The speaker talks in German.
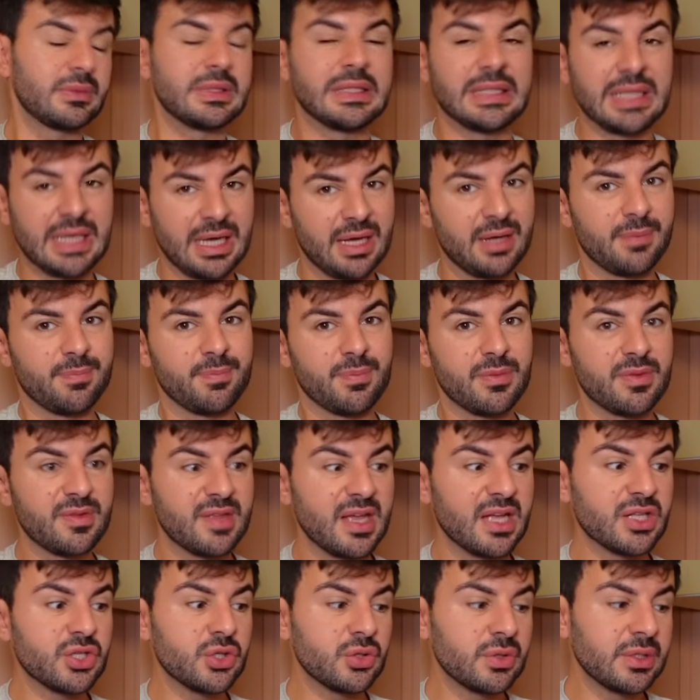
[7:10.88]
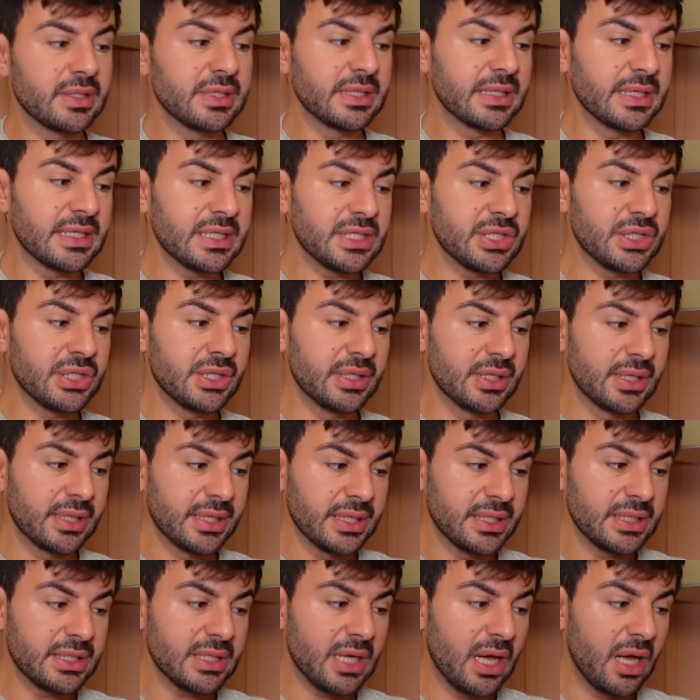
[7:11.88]
Ja, sie hat schon den richtigen
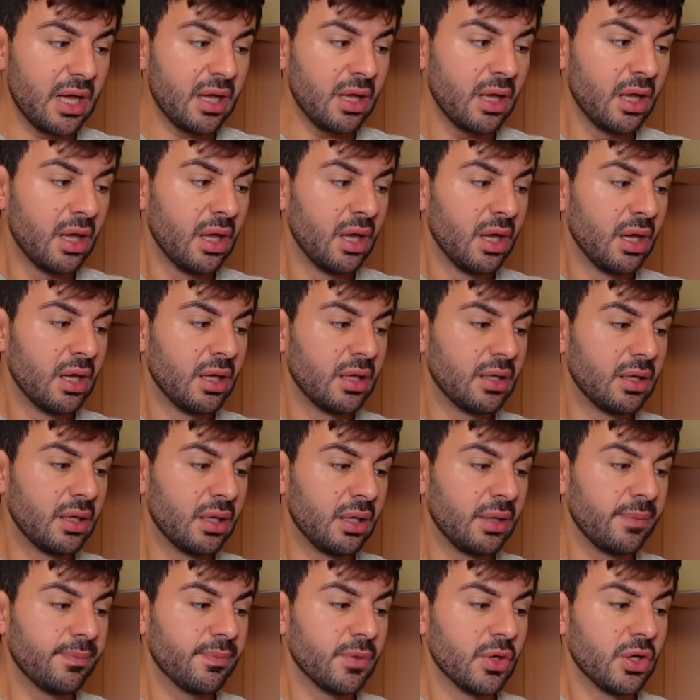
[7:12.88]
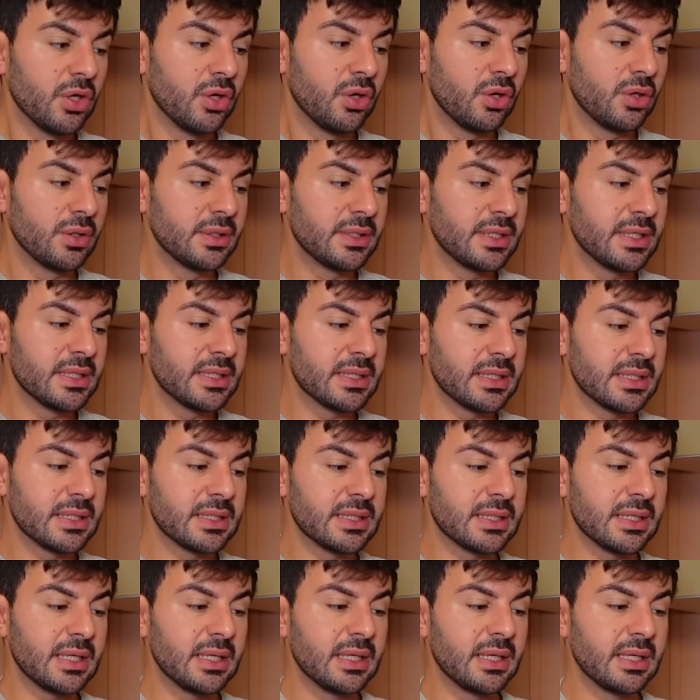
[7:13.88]
Riecher ne? und
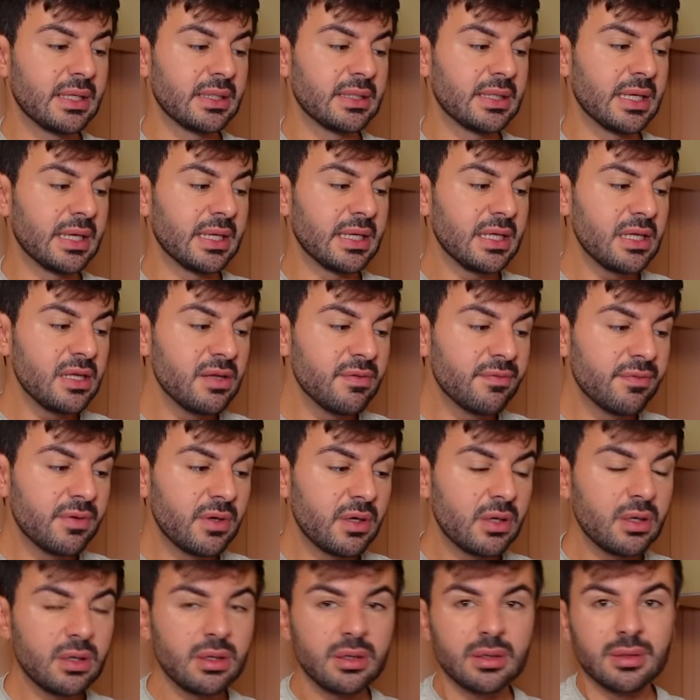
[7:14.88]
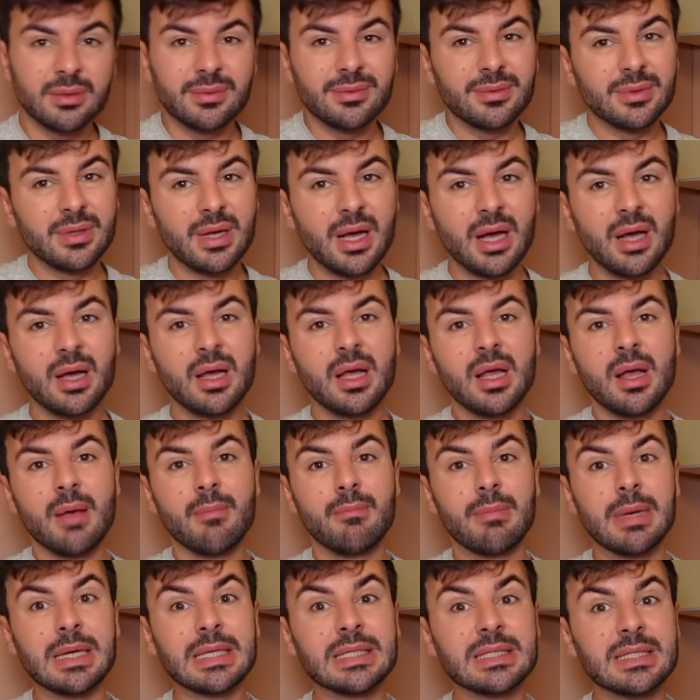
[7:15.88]
dieses äh, naive ja,
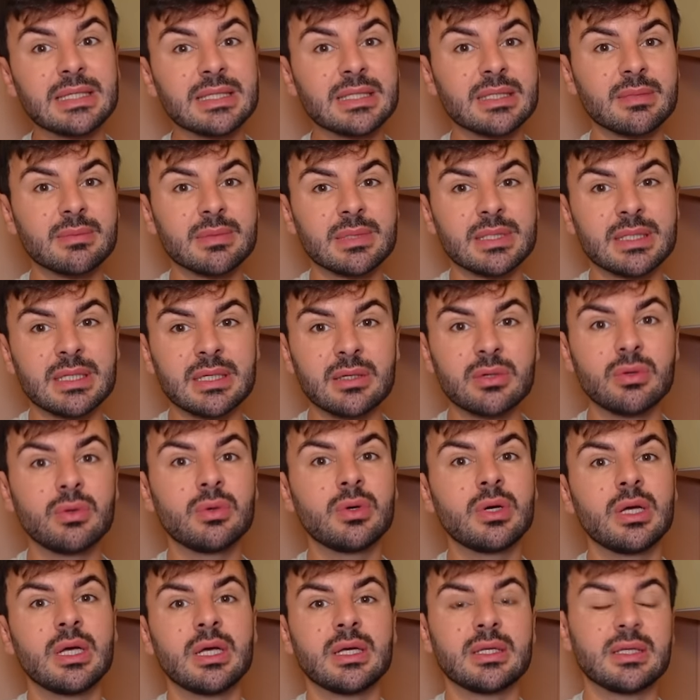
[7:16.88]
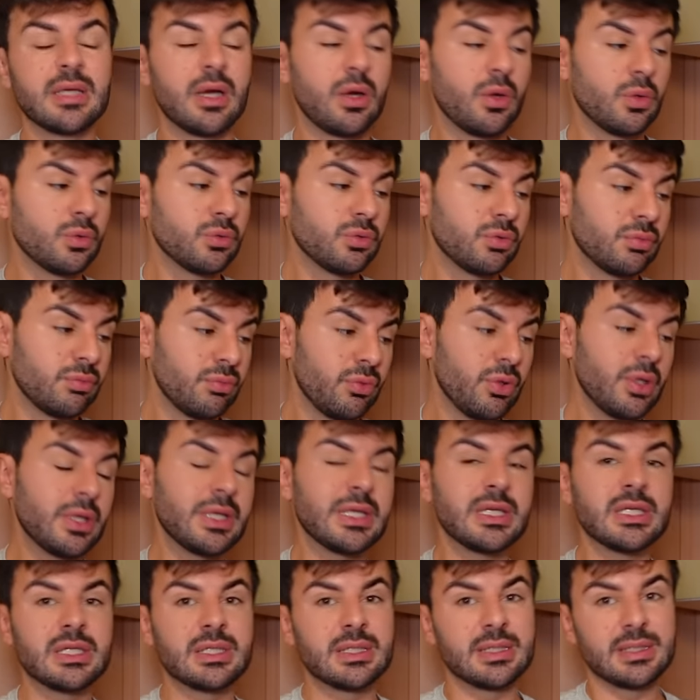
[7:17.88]
macht es dem Sicko ja auch nur
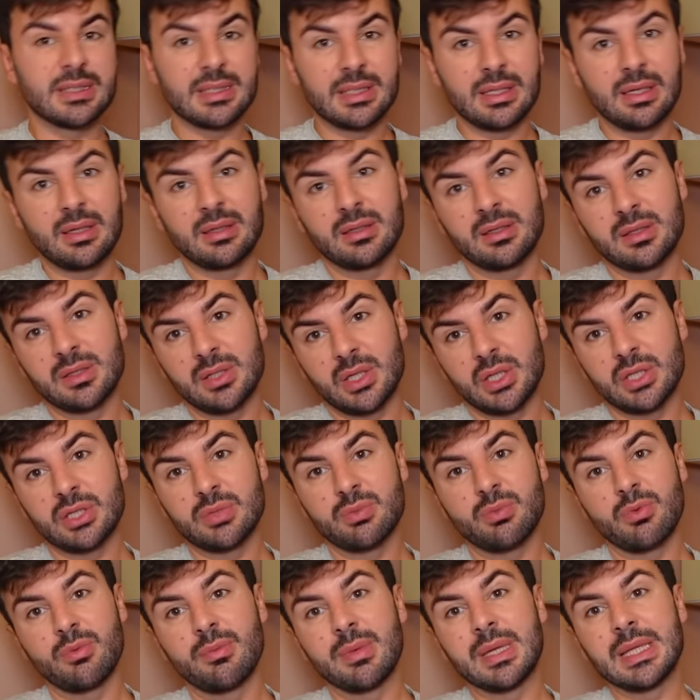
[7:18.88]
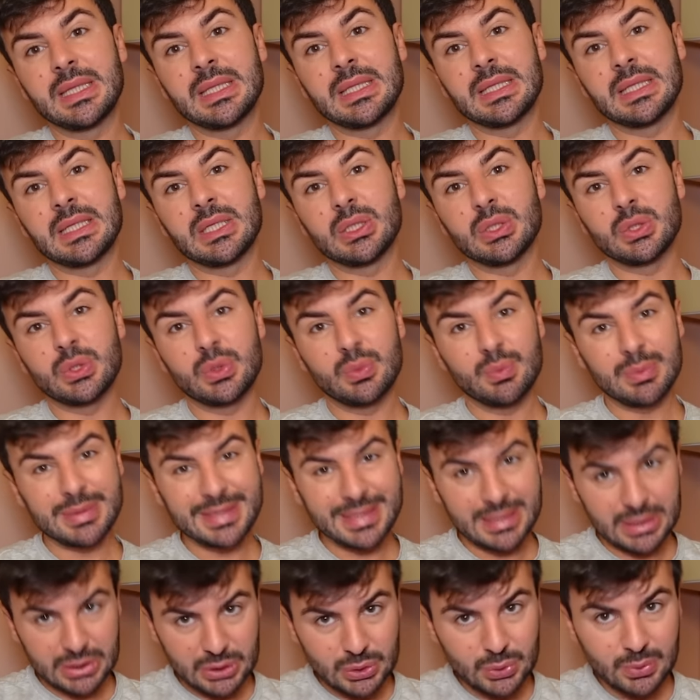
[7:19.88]
möglich, sie dann in solchen Momenten auch so ein
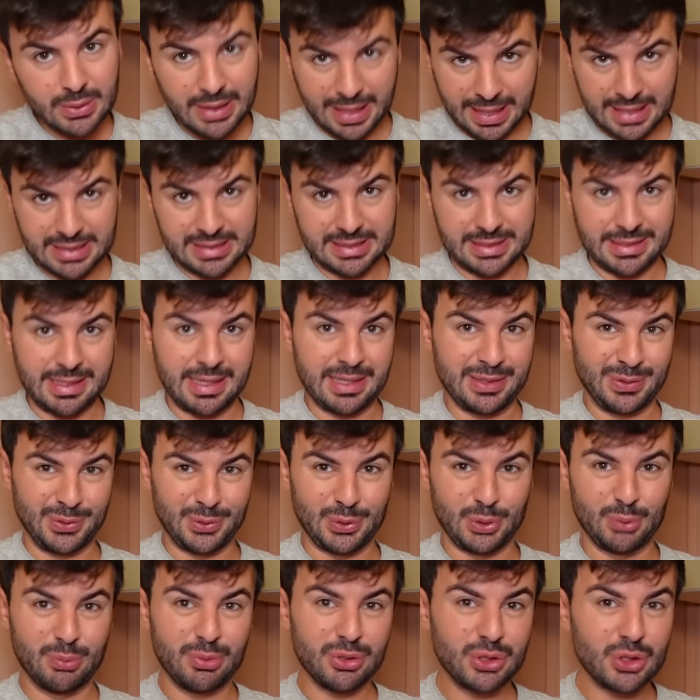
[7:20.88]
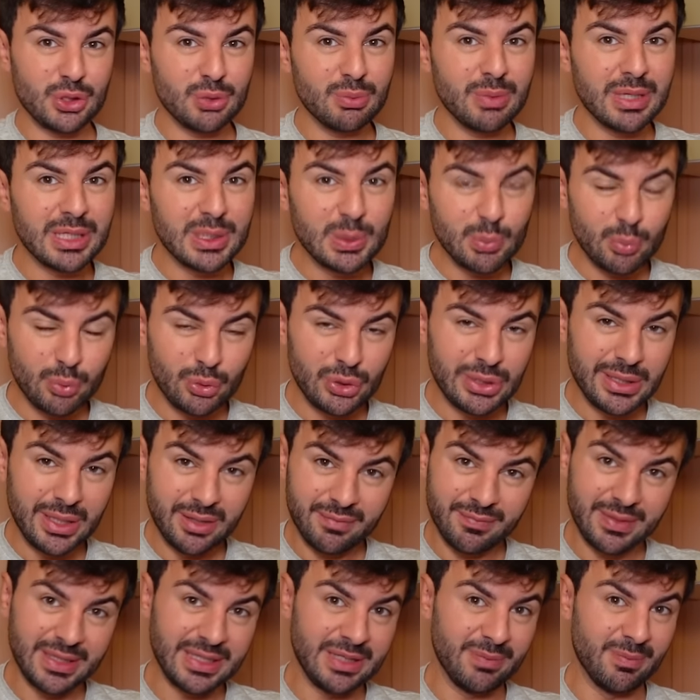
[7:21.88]
bisschen zu gaslighten halt und zu
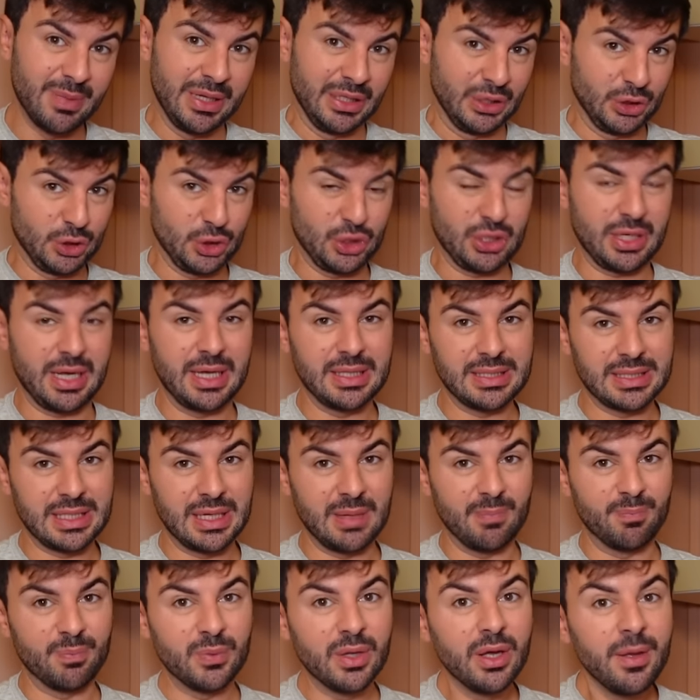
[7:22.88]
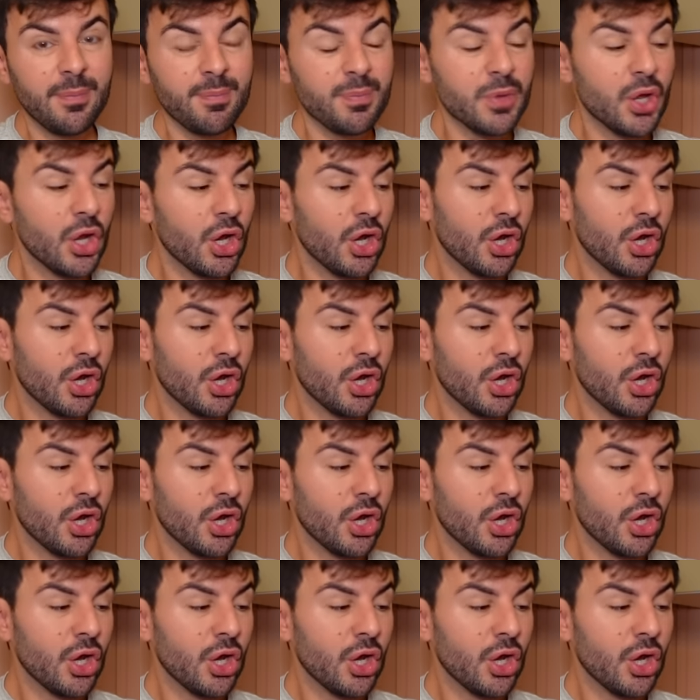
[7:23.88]
manipulieren, wenn die mal einen Streit haben, ne?